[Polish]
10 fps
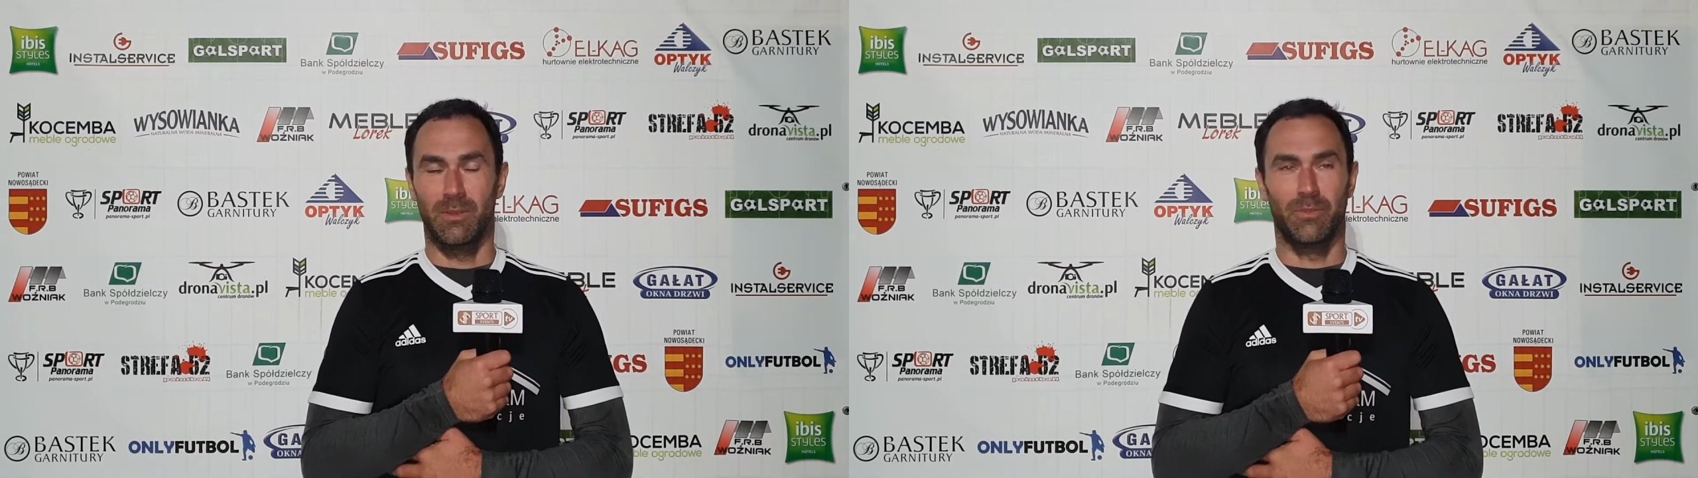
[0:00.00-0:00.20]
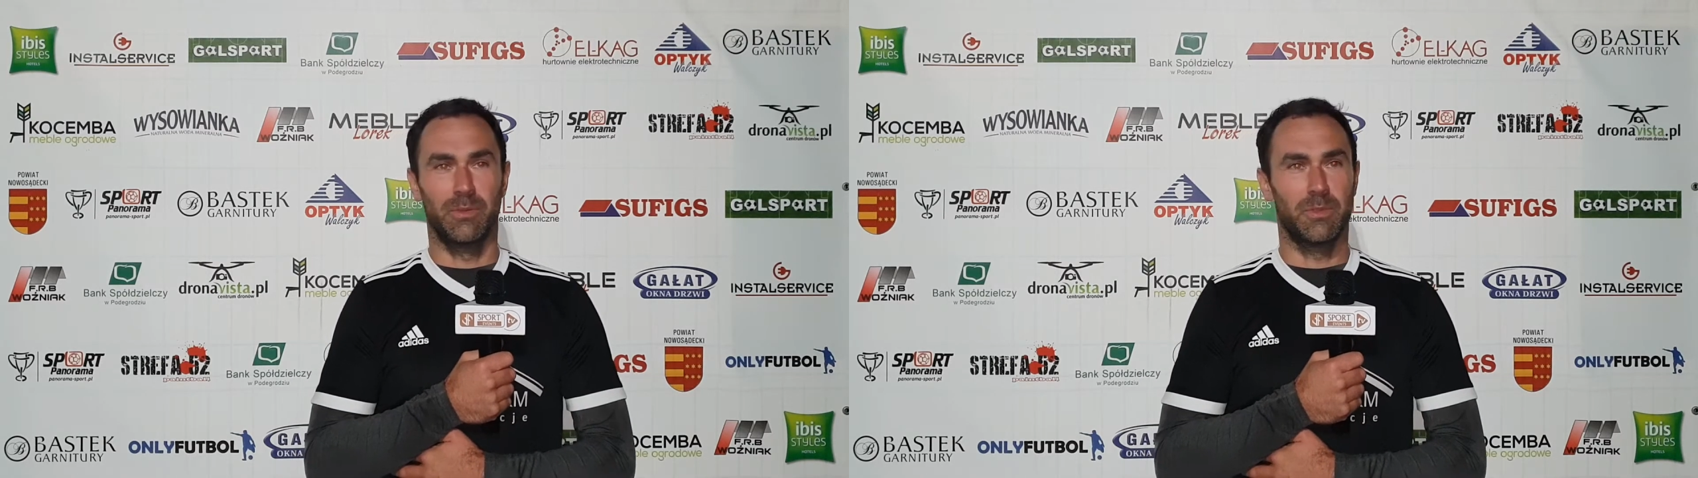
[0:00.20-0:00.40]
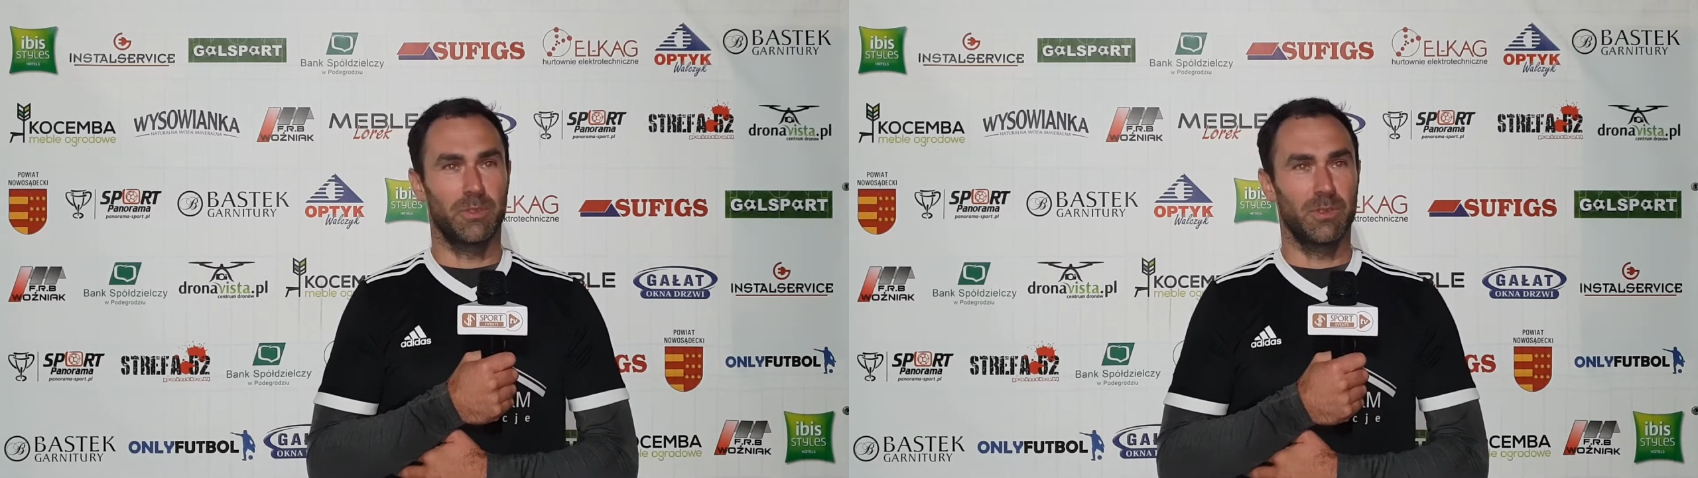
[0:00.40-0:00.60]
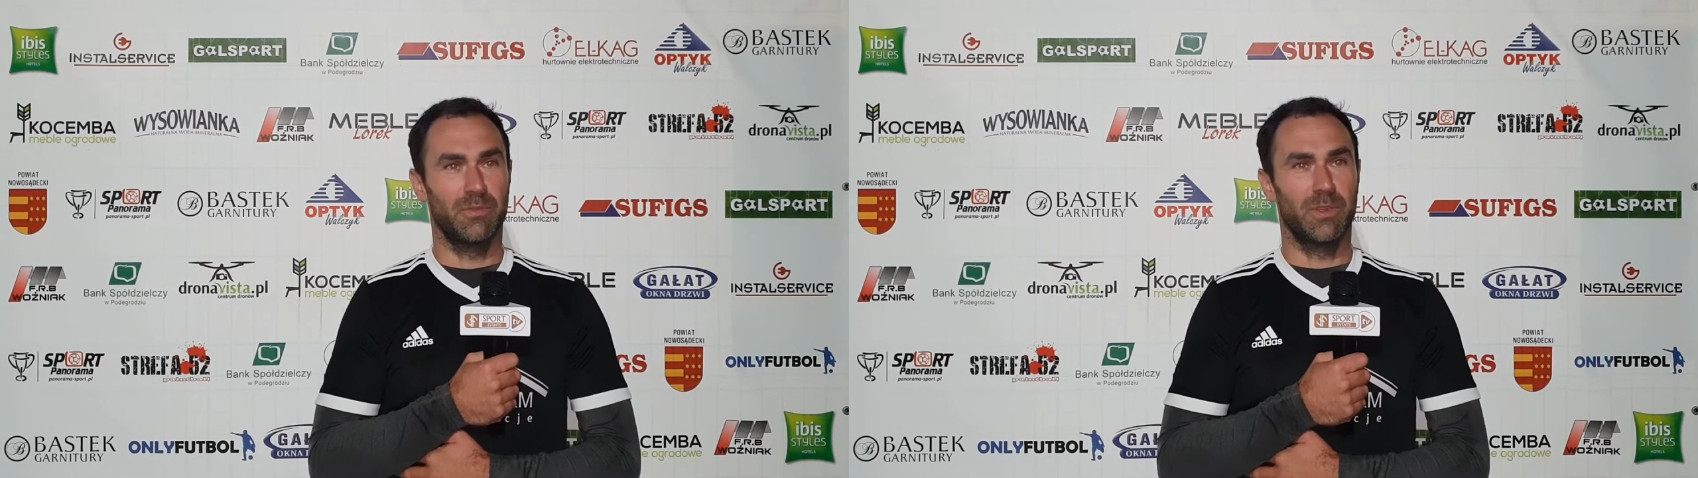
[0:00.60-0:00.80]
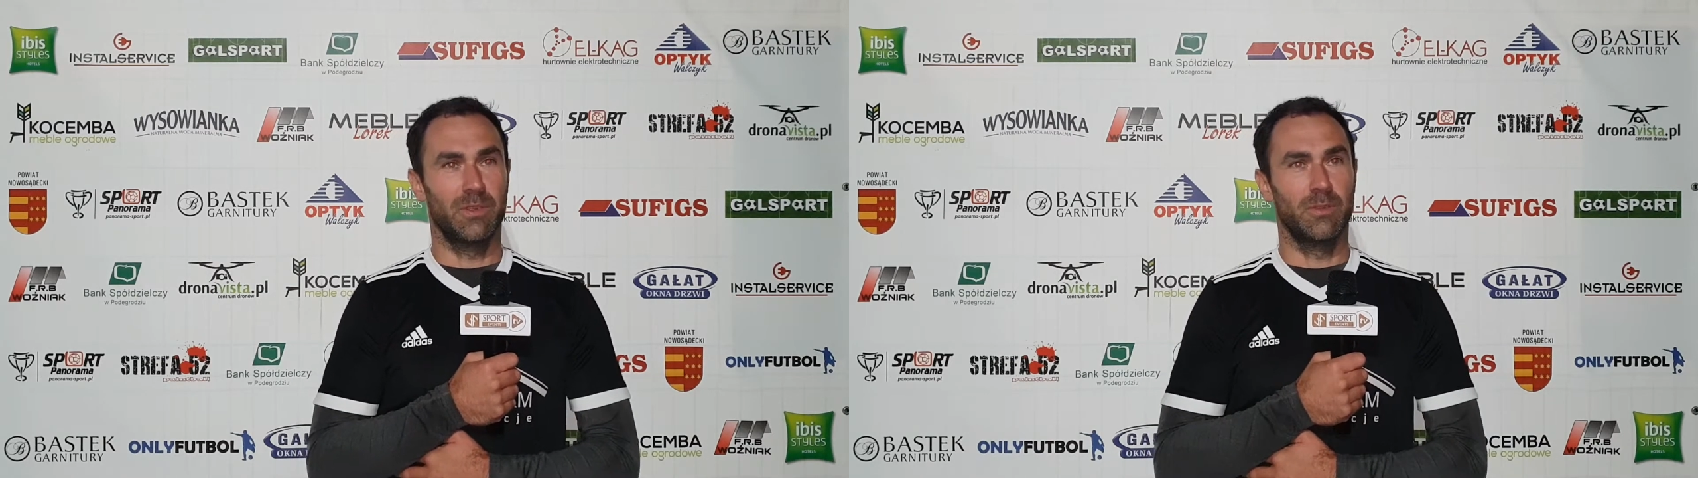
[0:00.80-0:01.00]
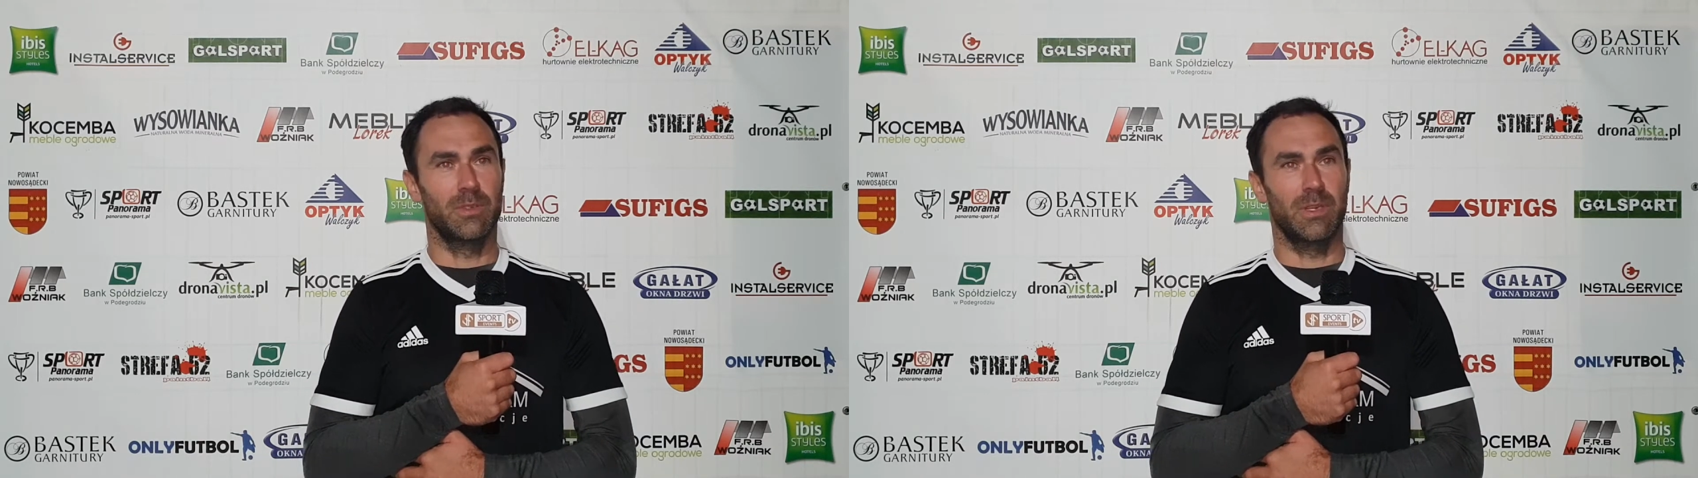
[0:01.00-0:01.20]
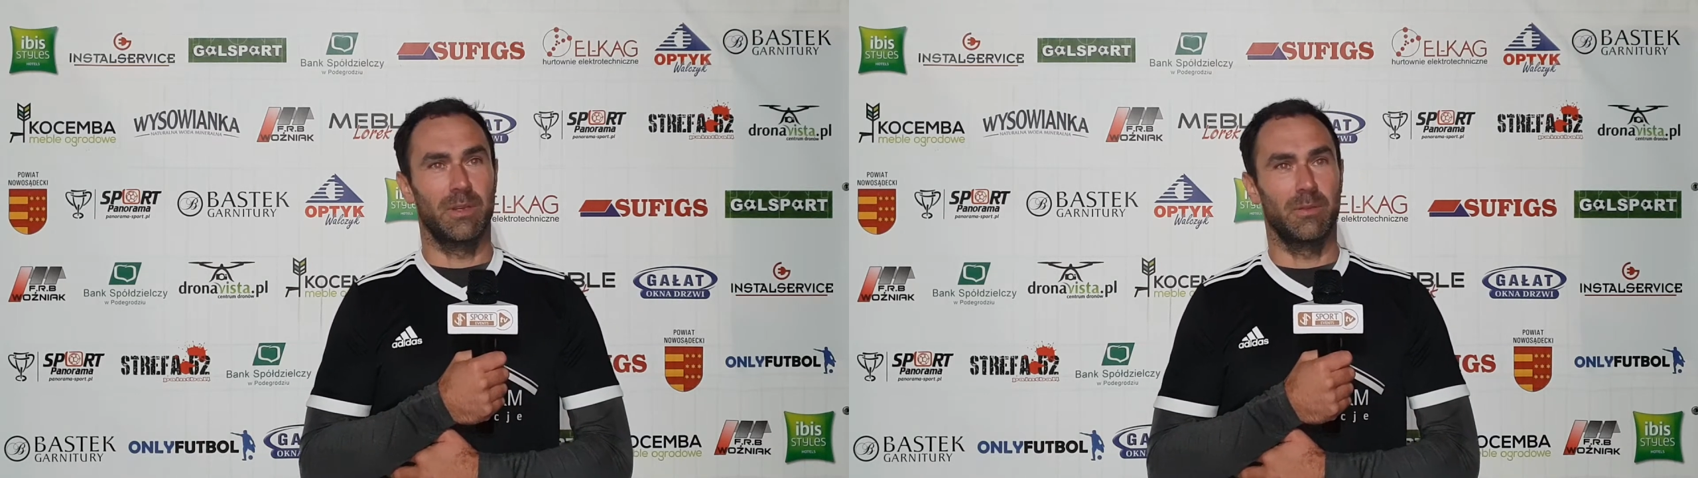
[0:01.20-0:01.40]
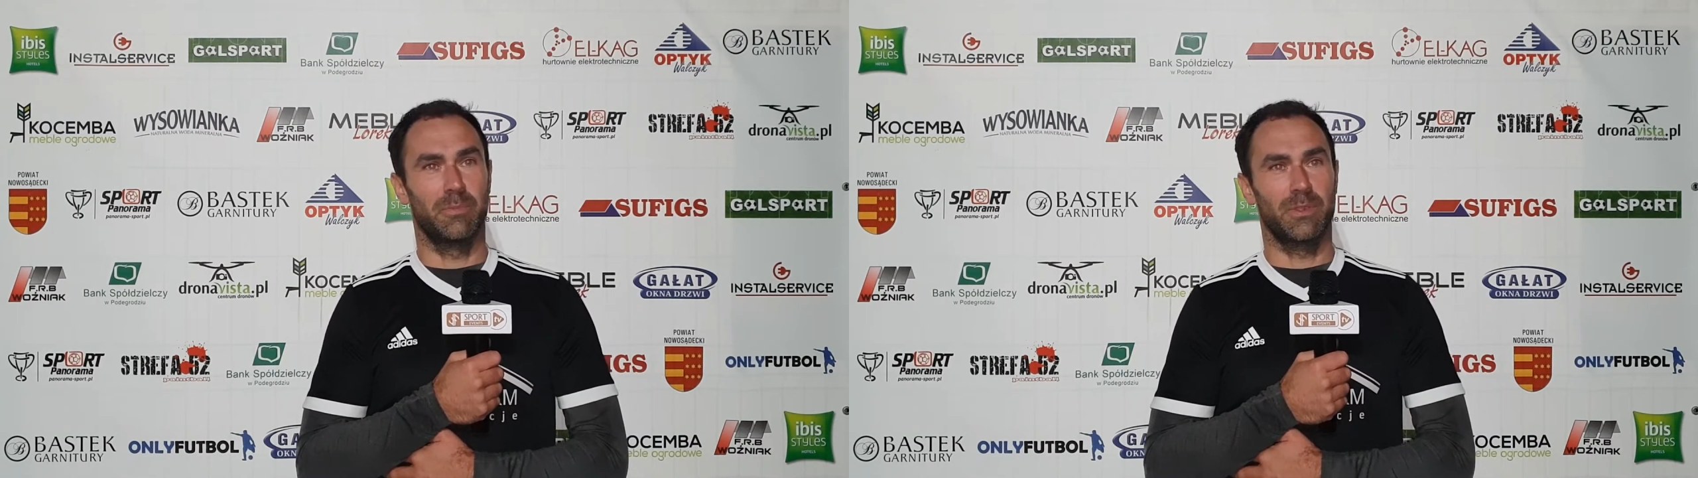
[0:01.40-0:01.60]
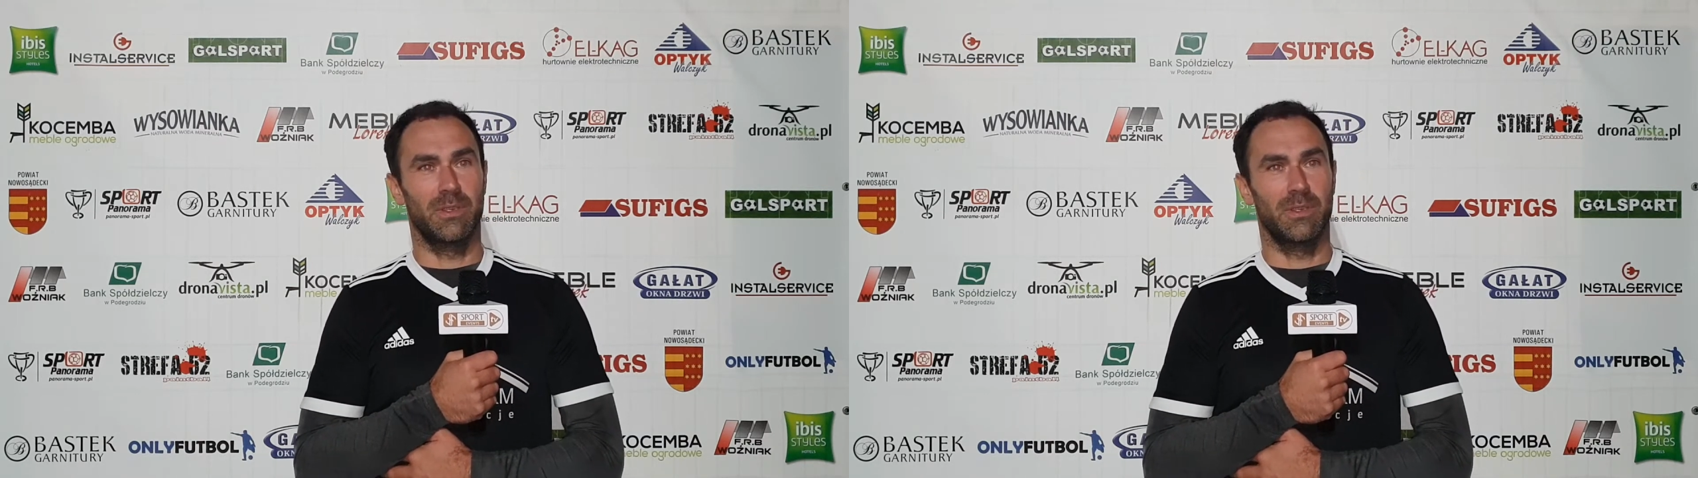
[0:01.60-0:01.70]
no w tym sezonie ewidentnie odstajemy pod